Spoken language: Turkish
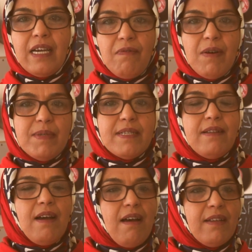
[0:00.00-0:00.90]

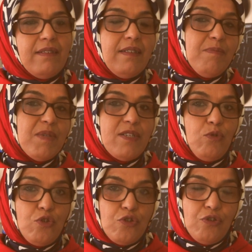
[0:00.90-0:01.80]
kafamızı
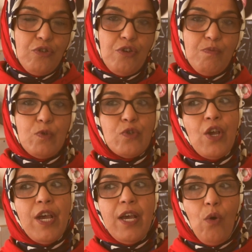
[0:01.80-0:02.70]
dağıttığımızı düşündüğümüz
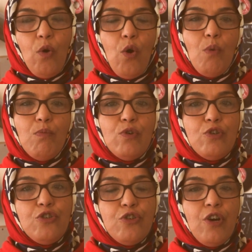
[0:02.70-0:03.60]
o
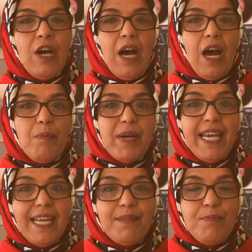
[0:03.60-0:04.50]
bu şu ama
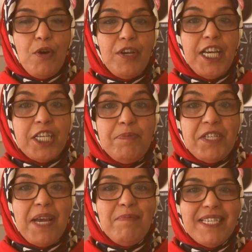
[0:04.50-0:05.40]
yetmiyor.
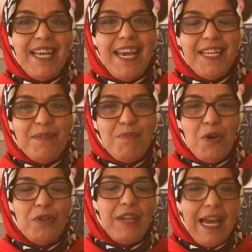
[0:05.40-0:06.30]
Hiçbir şey bize yetmiyor.